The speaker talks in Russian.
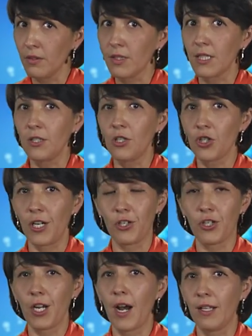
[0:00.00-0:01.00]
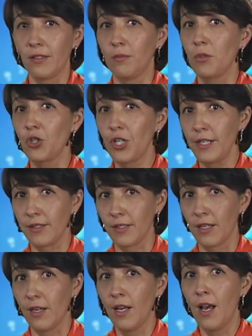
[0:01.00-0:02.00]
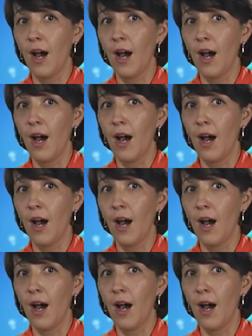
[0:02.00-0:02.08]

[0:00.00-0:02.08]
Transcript: содержащий атомы железа,